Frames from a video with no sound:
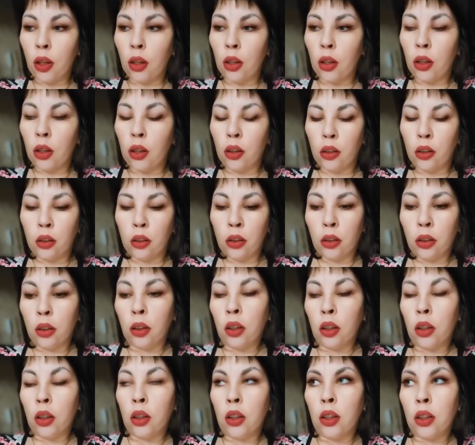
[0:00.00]
Ира, ну-ка
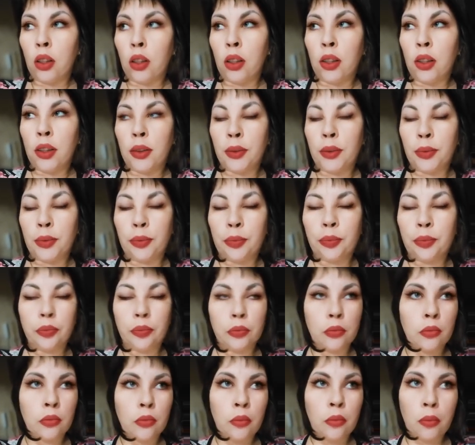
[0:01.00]
признавайся,
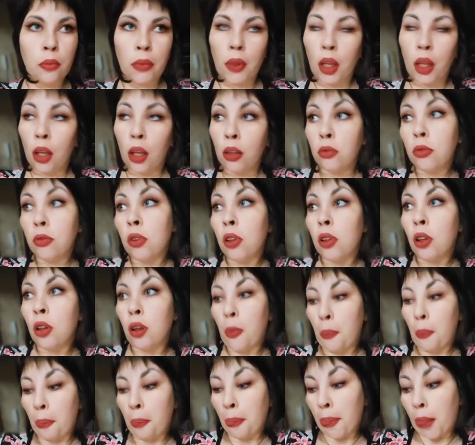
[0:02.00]
изменяешь?
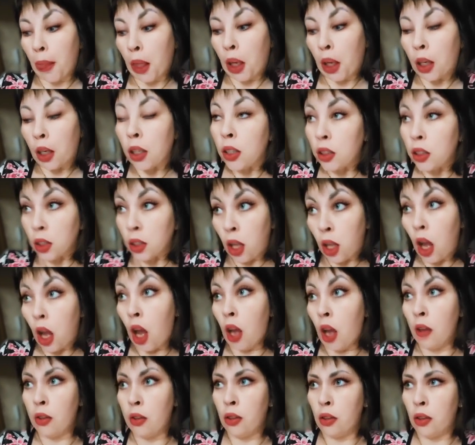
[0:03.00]

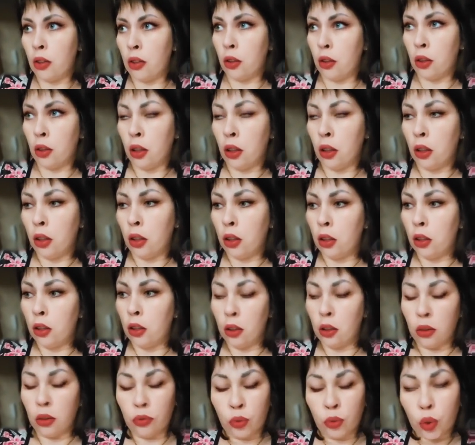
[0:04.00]
Когда?
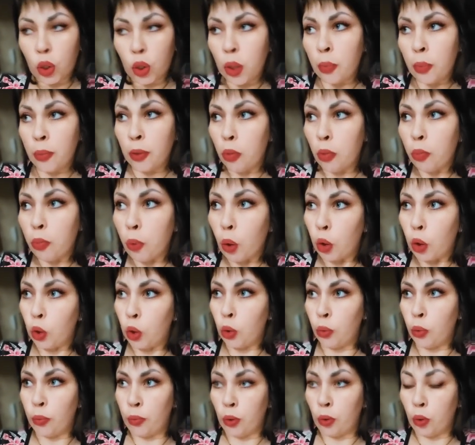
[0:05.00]
Я утром на
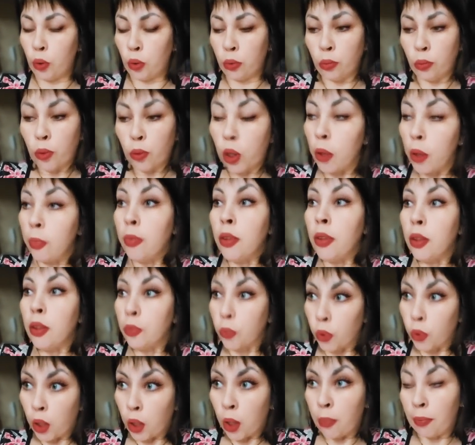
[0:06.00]
работу иду, с работы
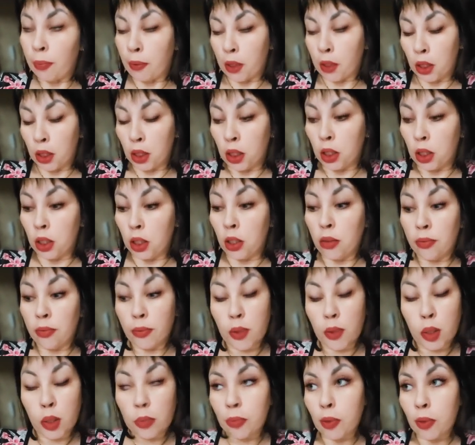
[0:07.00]
бегу в магазин,
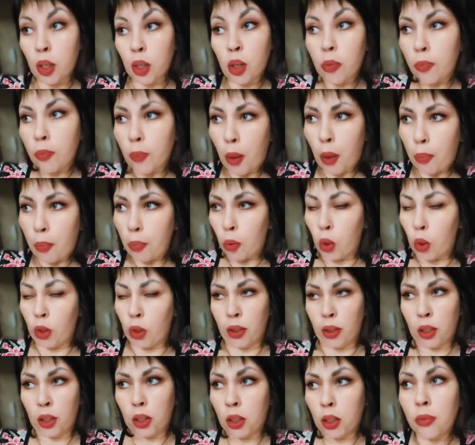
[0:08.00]
потом бегом домой
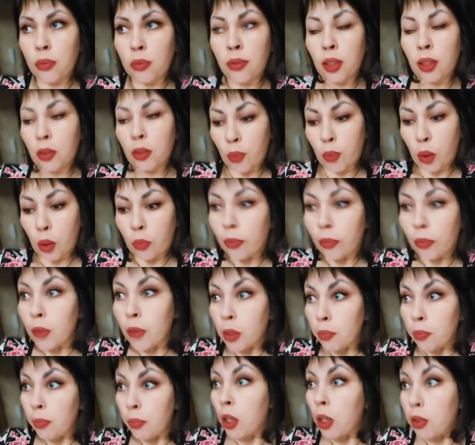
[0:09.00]
варить, вас всех
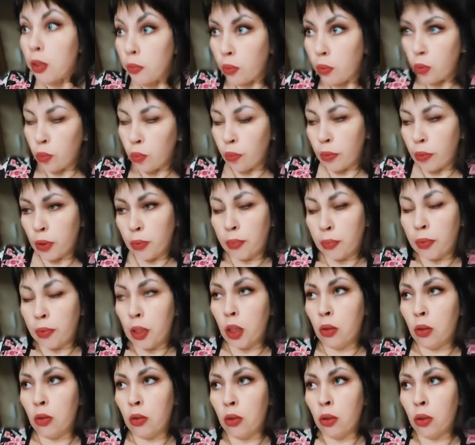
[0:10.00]
кормить. Когда я тебе
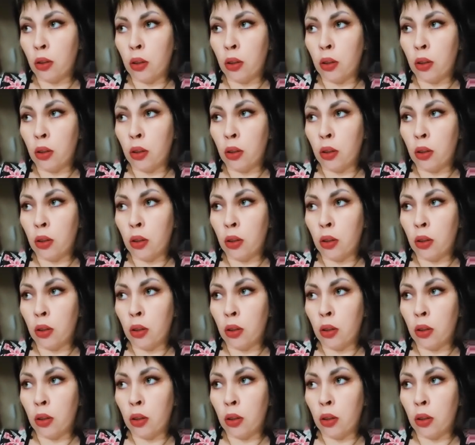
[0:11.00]
изменяю?